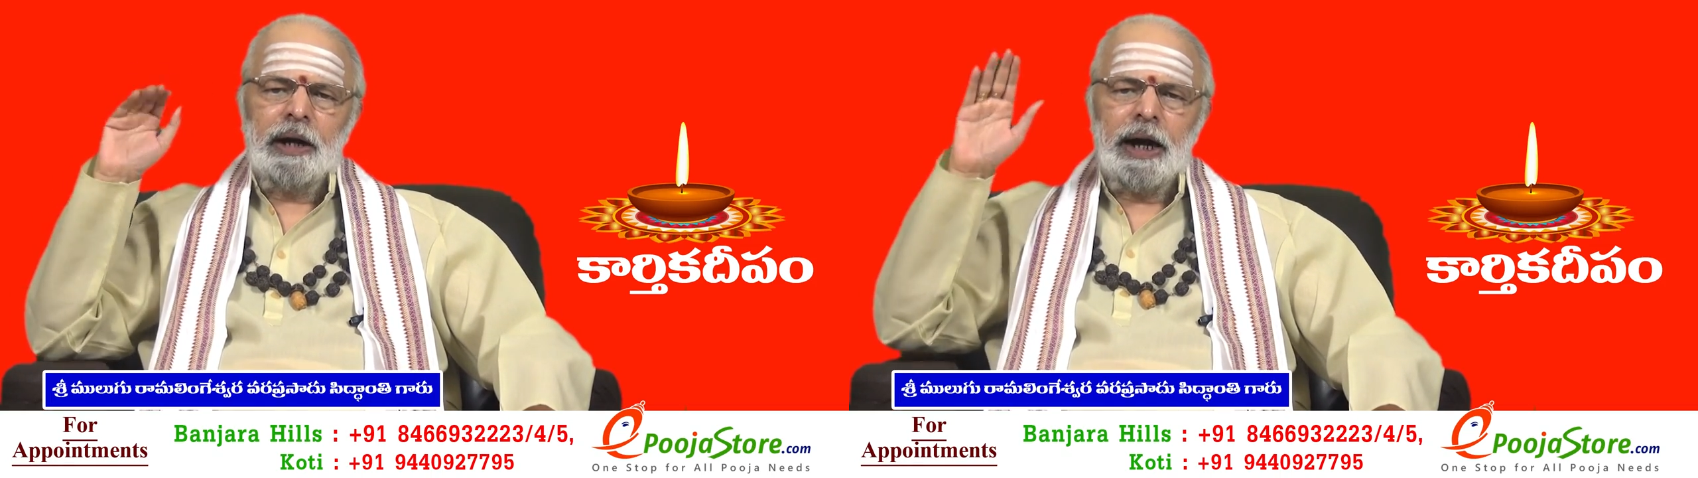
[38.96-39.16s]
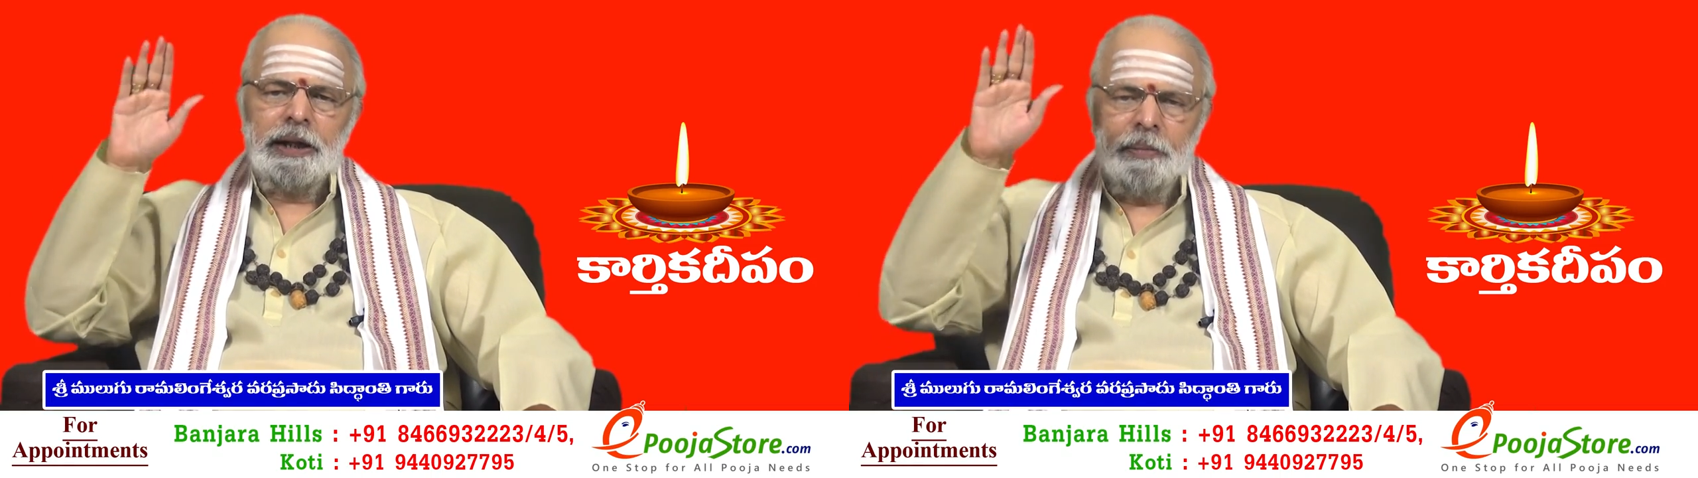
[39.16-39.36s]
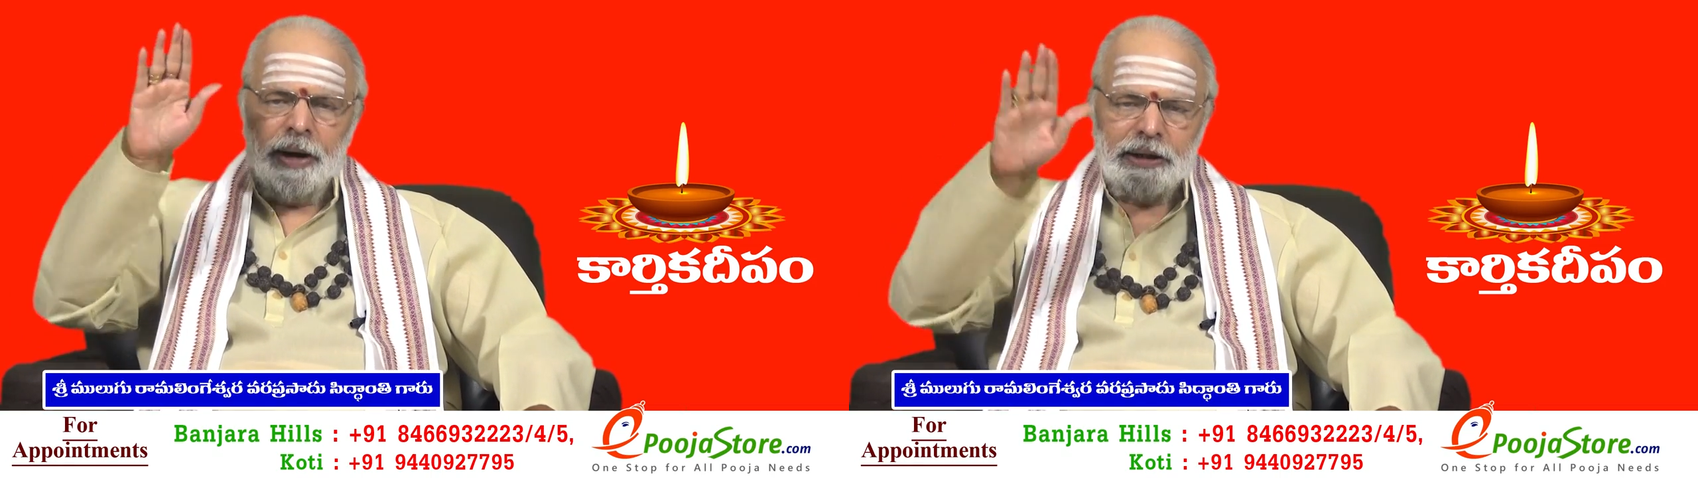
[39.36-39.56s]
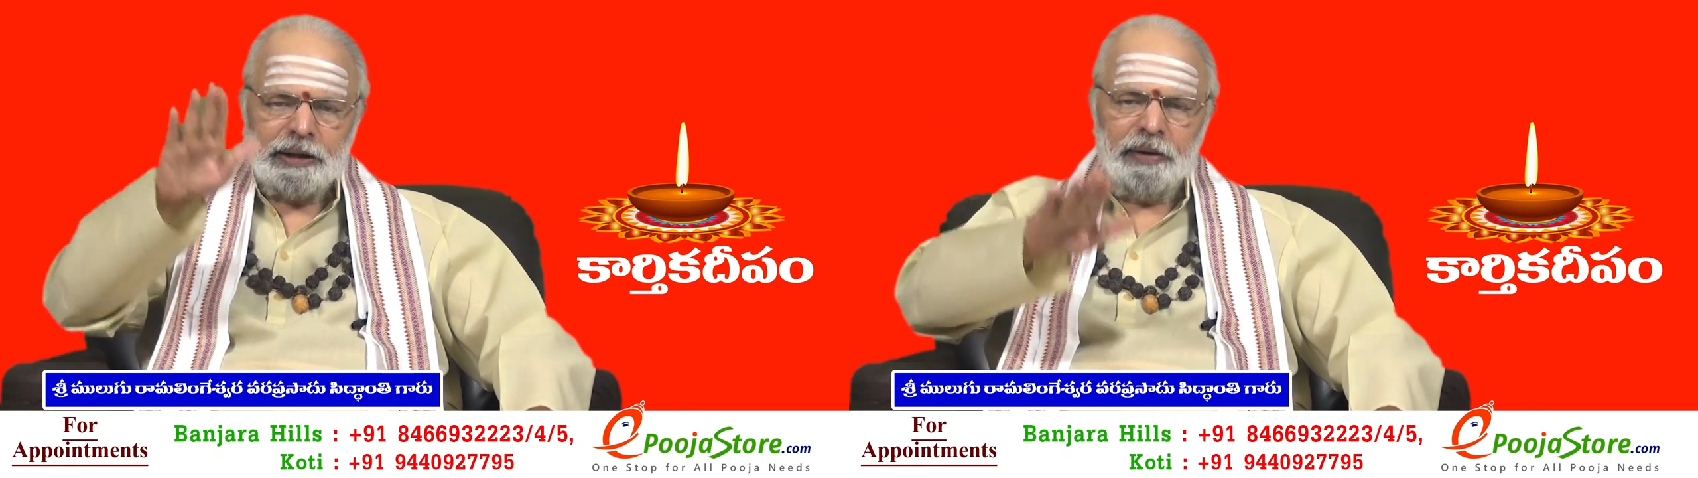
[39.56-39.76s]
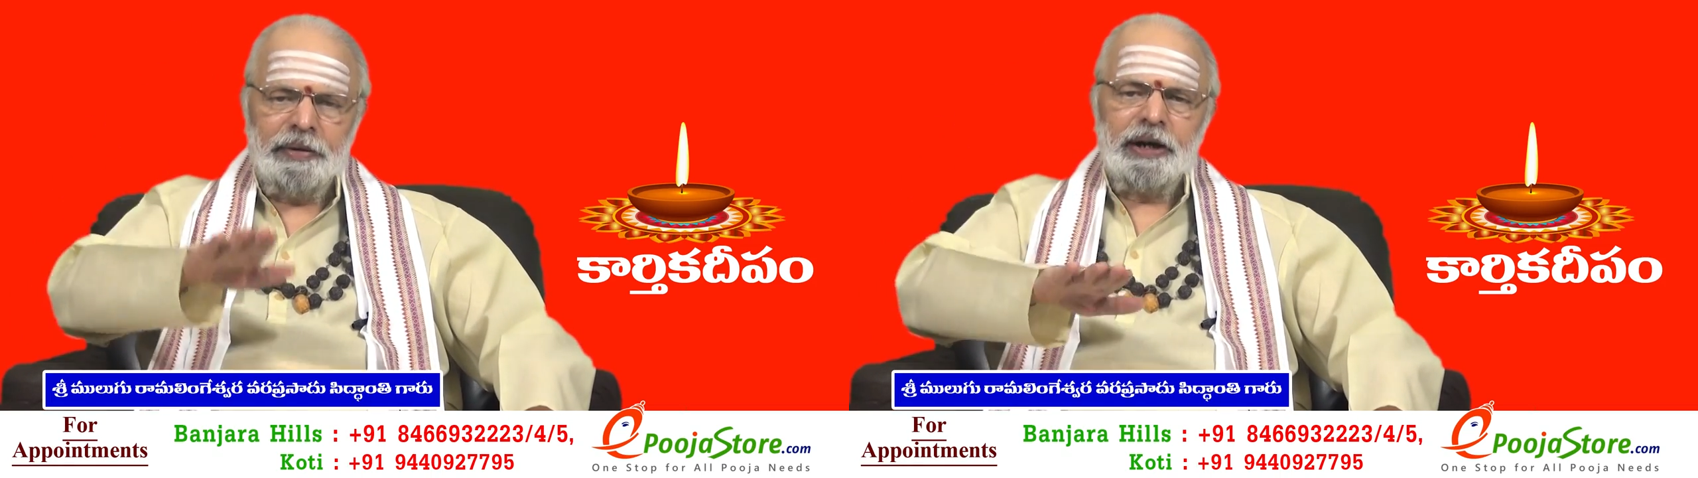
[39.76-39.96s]
అది
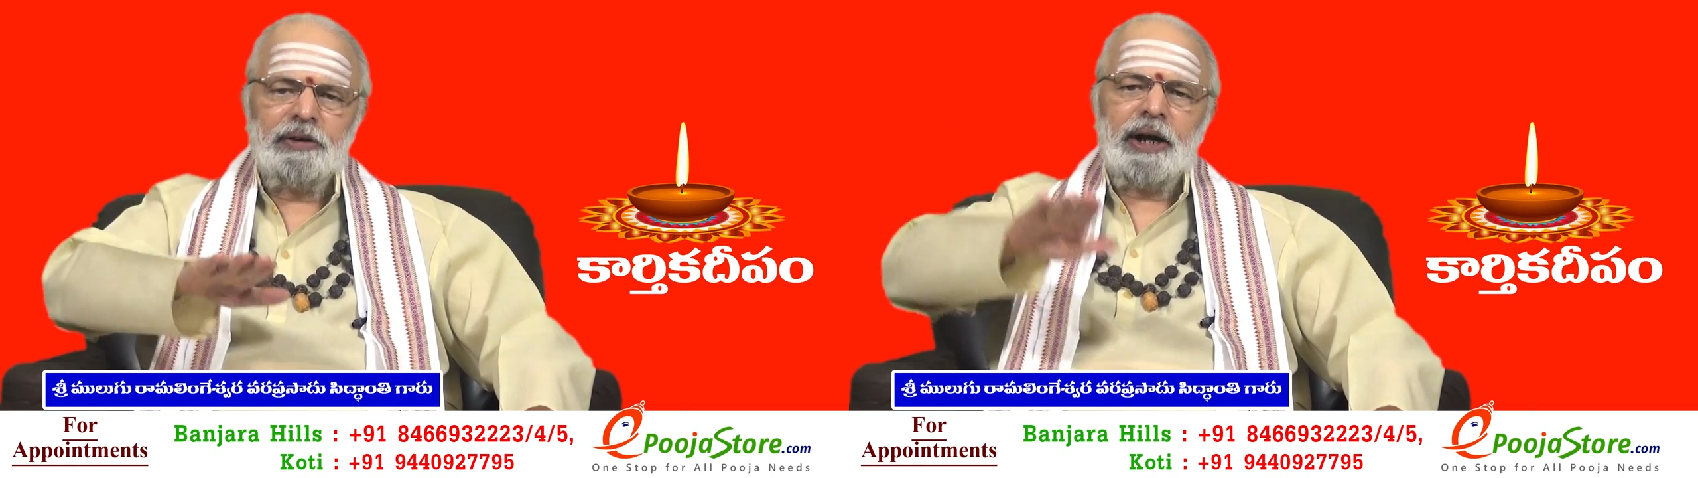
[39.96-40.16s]
మహత్తరమైనటువంటి